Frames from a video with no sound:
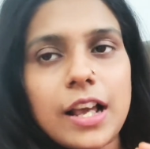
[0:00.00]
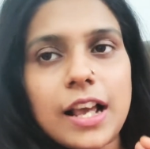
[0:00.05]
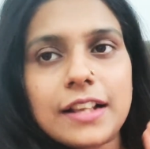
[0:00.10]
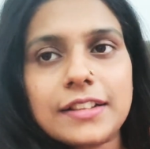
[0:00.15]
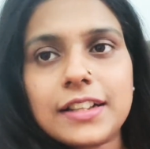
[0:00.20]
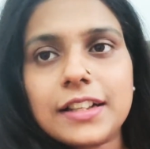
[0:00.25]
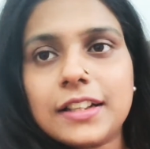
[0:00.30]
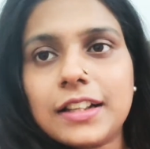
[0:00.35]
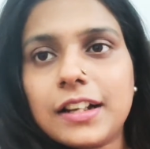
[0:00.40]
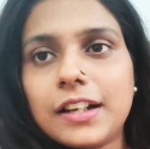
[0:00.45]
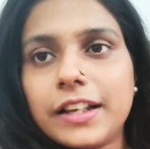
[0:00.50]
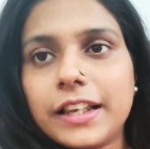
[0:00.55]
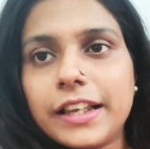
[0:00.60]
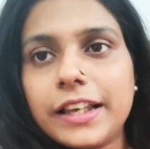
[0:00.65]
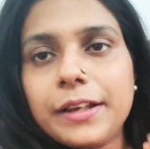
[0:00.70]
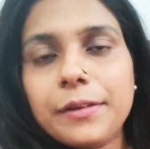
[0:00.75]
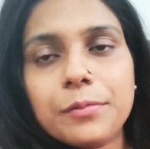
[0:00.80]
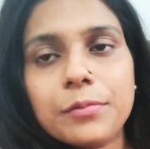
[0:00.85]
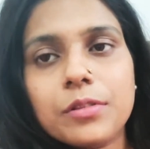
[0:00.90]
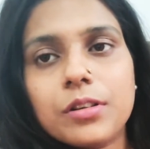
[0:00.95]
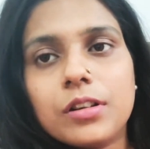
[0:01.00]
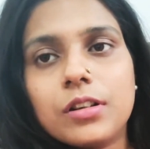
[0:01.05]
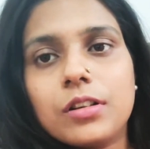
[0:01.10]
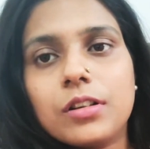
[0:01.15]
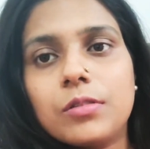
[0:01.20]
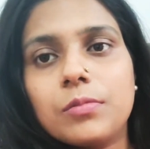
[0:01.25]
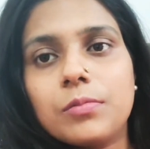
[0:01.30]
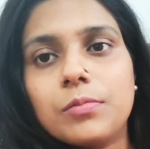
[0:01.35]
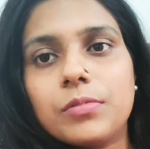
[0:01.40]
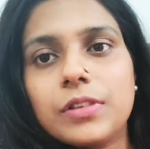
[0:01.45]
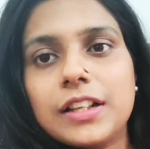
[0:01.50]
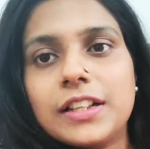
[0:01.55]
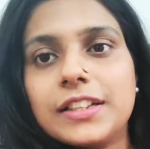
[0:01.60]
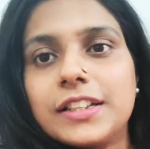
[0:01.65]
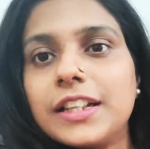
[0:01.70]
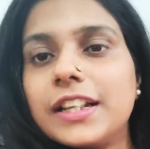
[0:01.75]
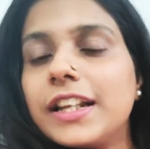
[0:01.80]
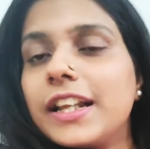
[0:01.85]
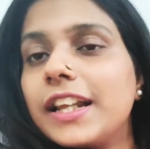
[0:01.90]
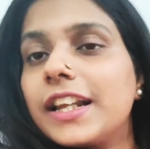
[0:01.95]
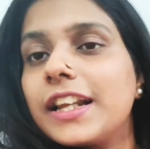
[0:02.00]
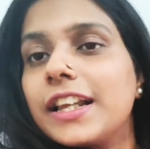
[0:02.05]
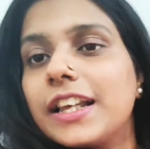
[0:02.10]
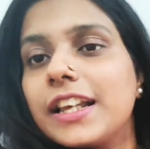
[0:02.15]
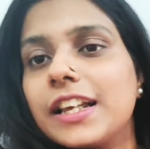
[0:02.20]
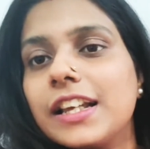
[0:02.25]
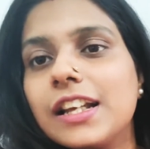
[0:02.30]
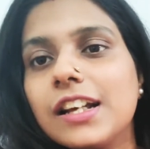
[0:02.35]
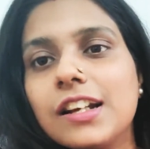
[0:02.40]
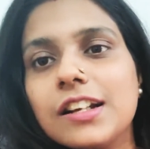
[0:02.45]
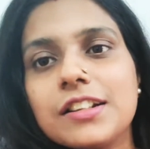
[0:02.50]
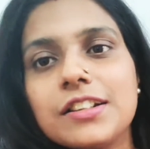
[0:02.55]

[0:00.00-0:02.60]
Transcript: ऐसा था कि किसी ने इनकी